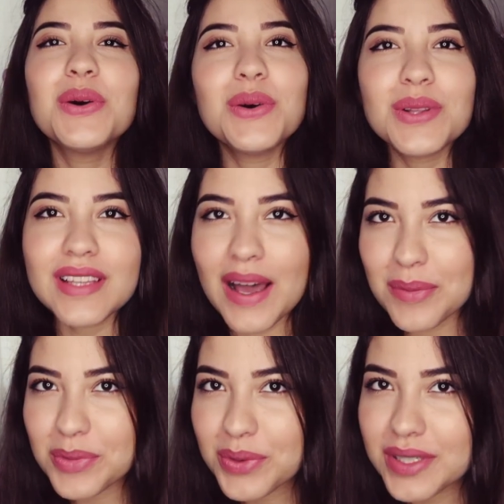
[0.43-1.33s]
Olá,
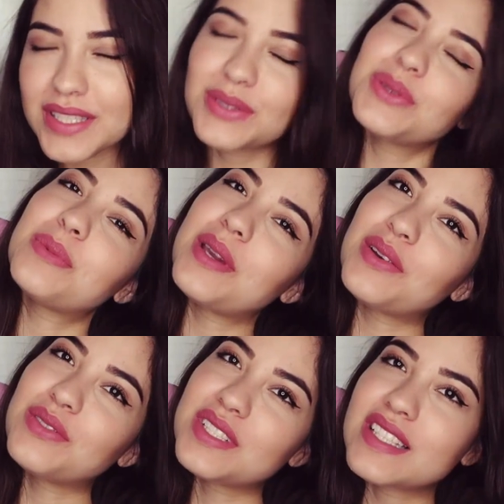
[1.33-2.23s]
amores, tudo bem
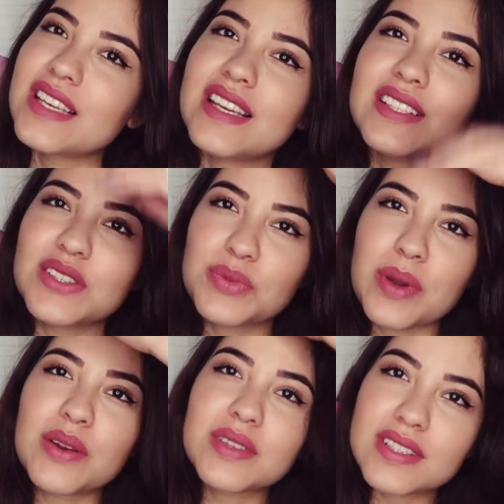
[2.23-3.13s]
com vocês? Eu
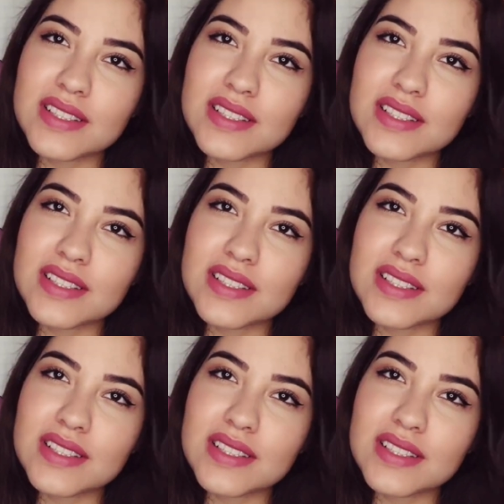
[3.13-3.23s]
espero que